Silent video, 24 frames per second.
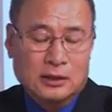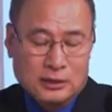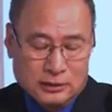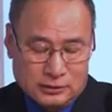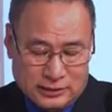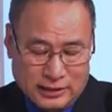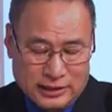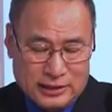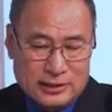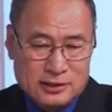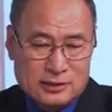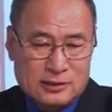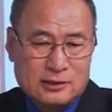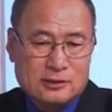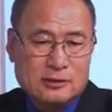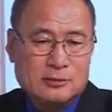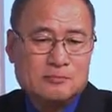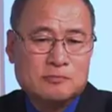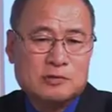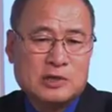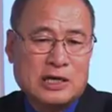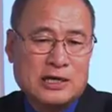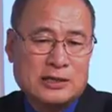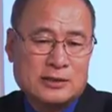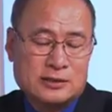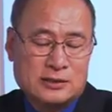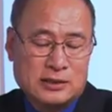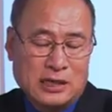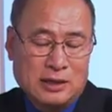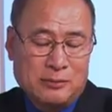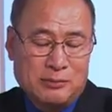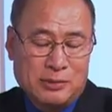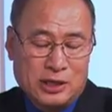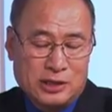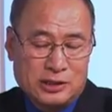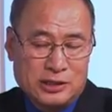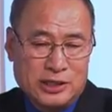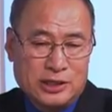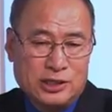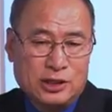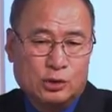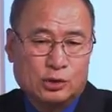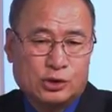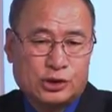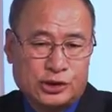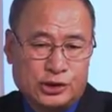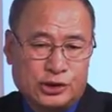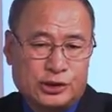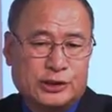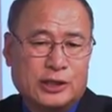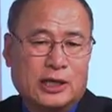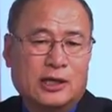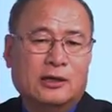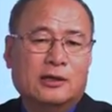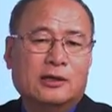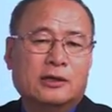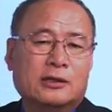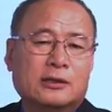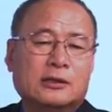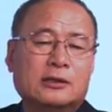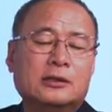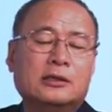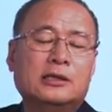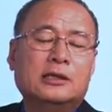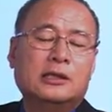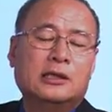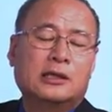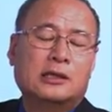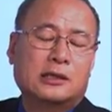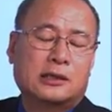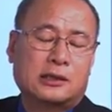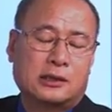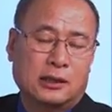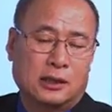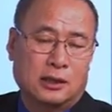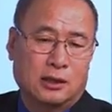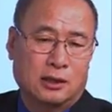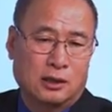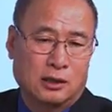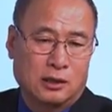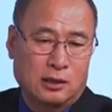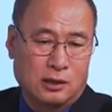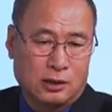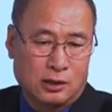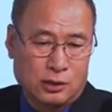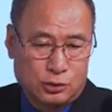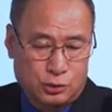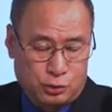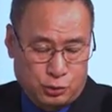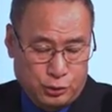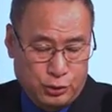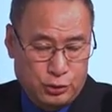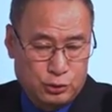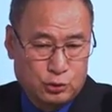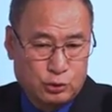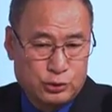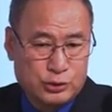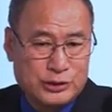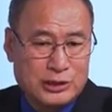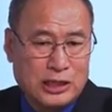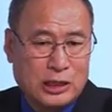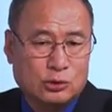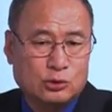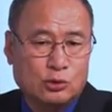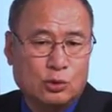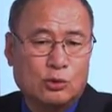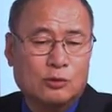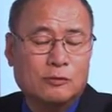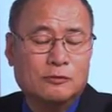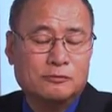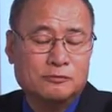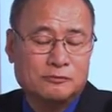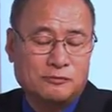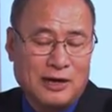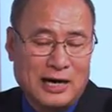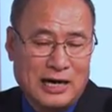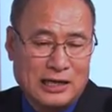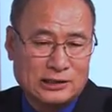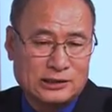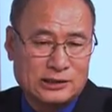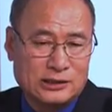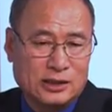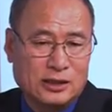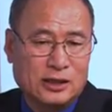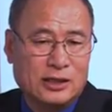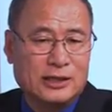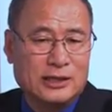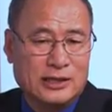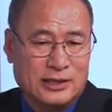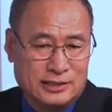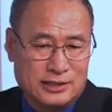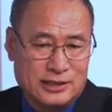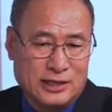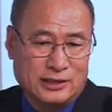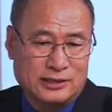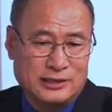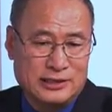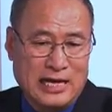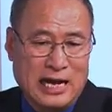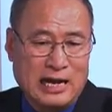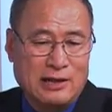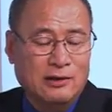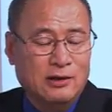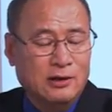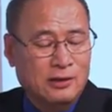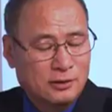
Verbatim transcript: 这一次在 San Bernardino 市的一个区域中心当中发生了一个枪击案，